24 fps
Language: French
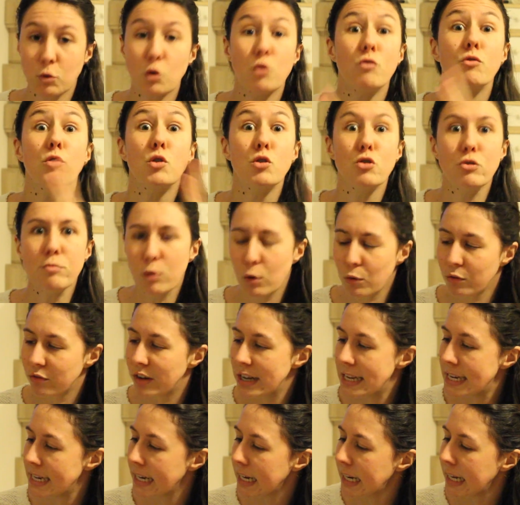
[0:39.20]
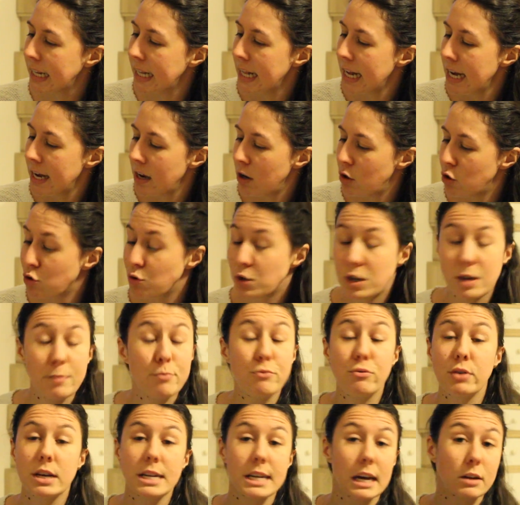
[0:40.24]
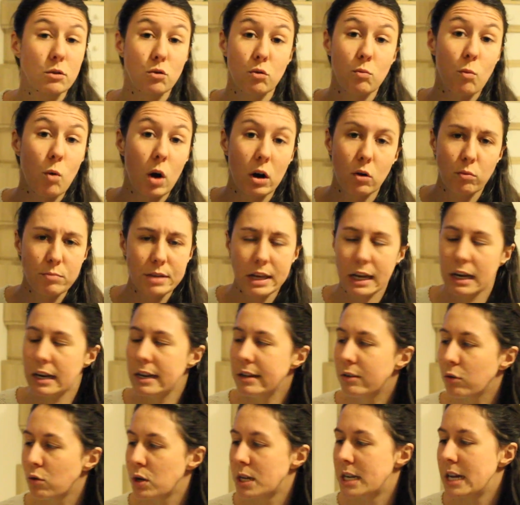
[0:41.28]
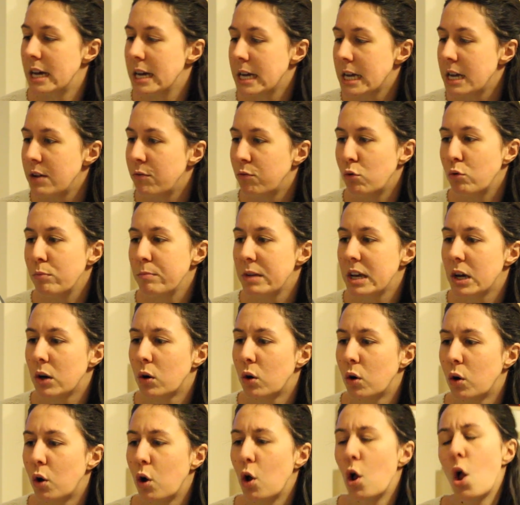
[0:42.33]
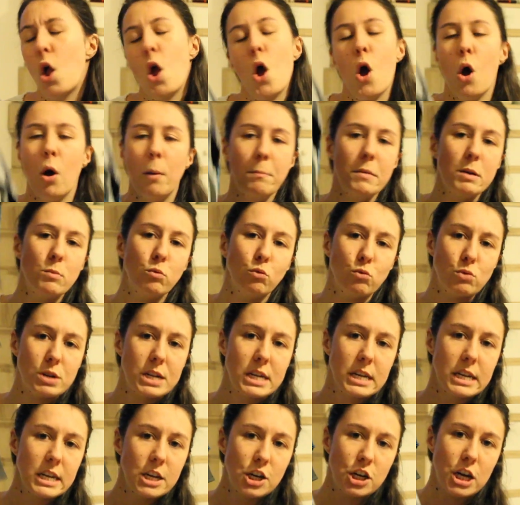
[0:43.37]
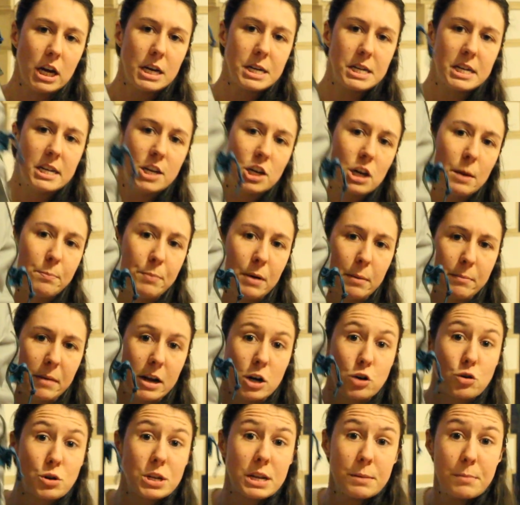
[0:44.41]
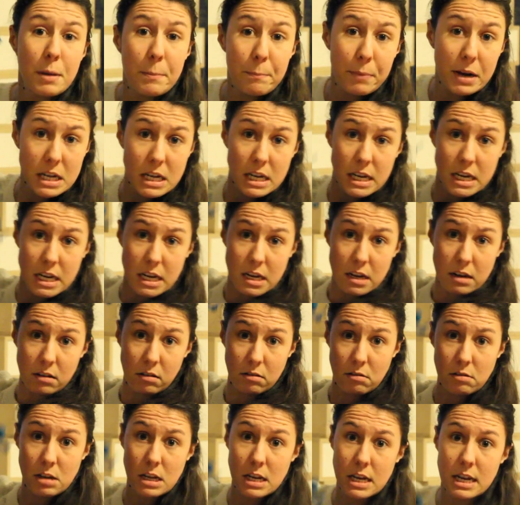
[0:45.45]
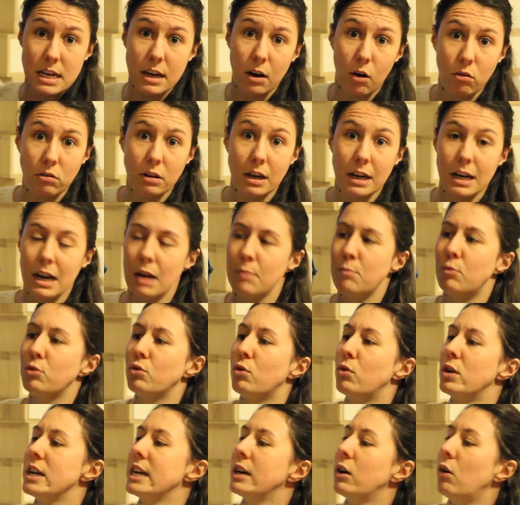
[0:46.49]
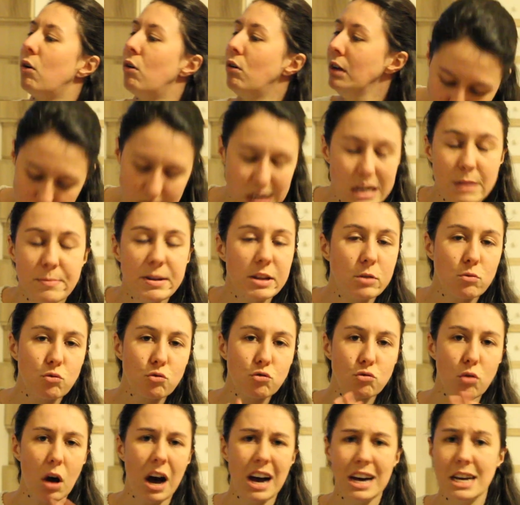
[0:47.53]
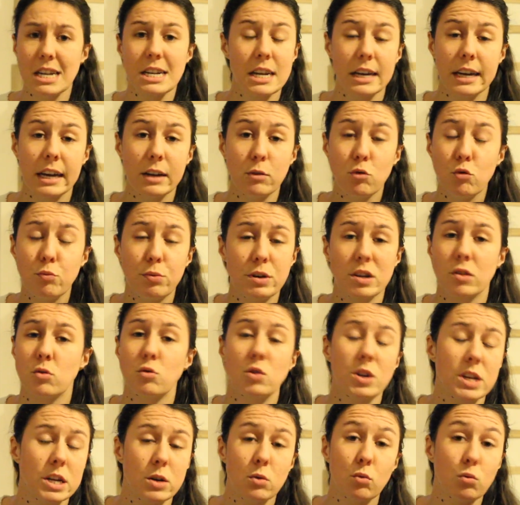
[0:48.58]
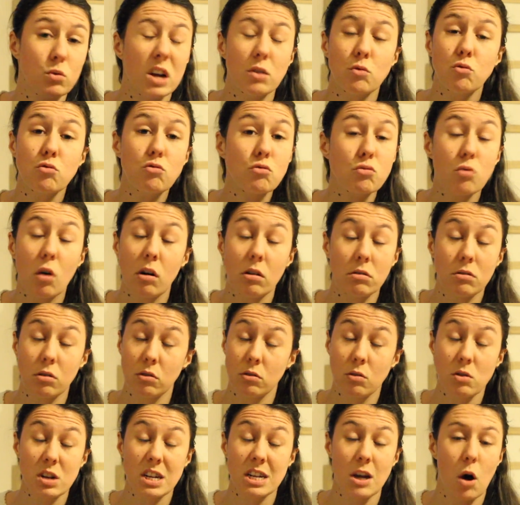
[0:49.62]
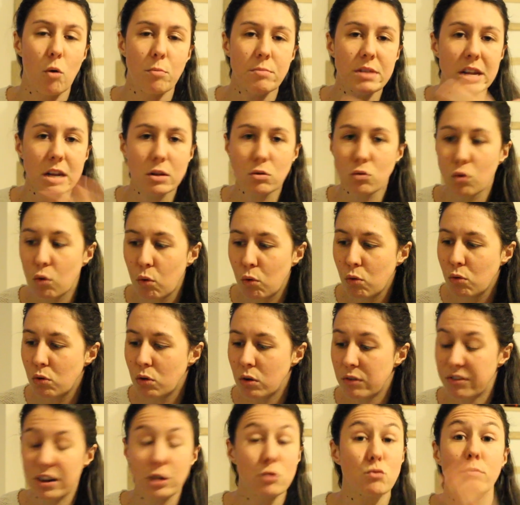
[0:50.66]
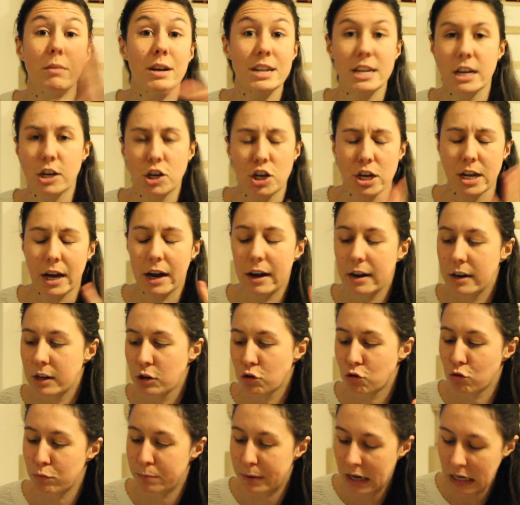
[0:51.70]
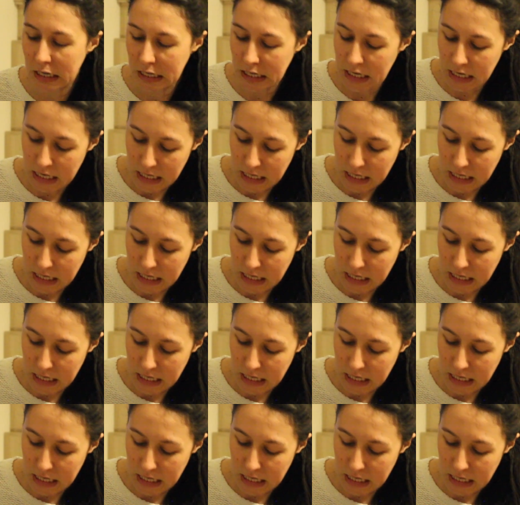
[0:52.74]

volume, on va dire. Je ne sais plus exactement à combien de litres ça équivaut, mais mais bon, c'est déjà, déjà pas mal, je sais même pas s'il si, clairement dans l'écran. On se limite toujours à un sac à dos parce que sinon on a toujours euh, tendance à emmener trop, euh, enfin d'une manière générale, hein, je parle.